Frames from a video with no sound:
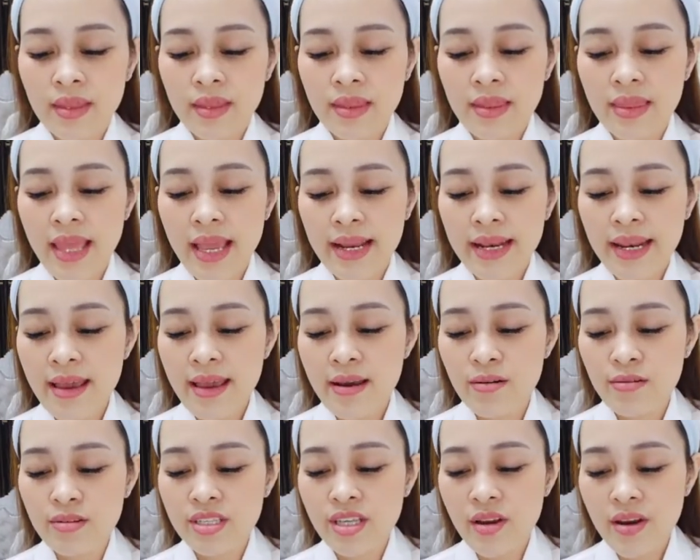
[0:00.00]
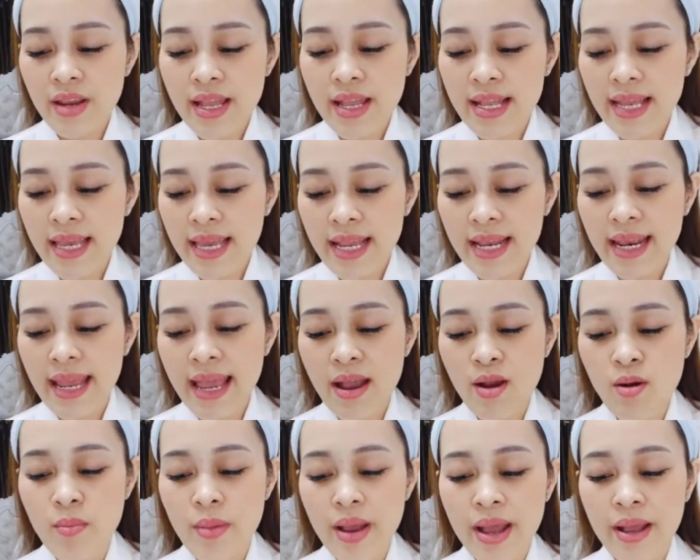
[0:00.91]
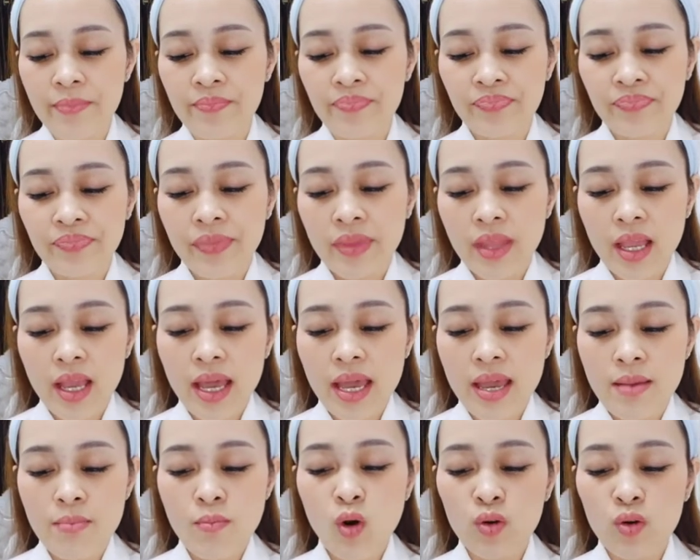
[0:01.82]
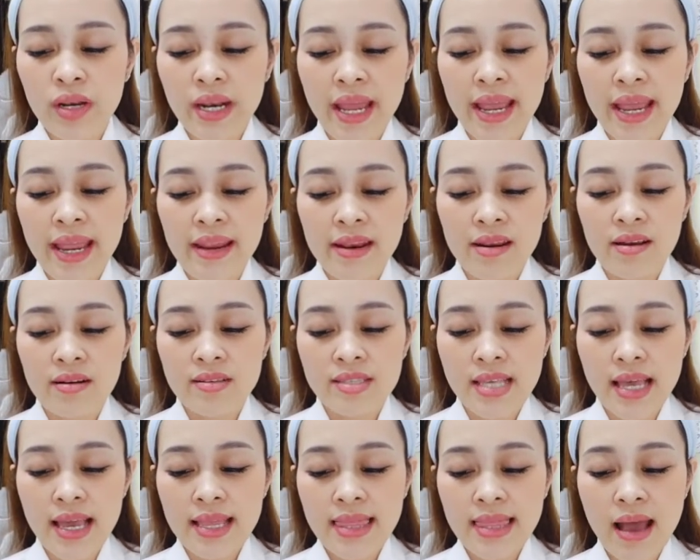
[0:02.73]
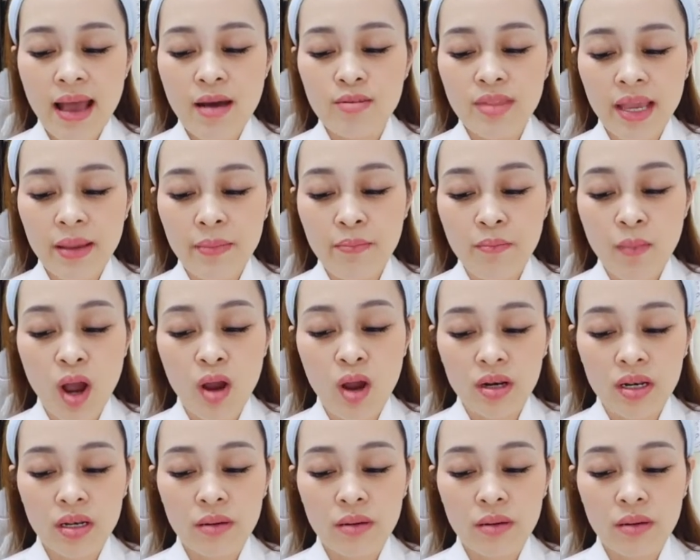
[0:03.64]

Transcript: đánh đều cho đến khi nào mà cái bột này nó sẽ tạo thành bọt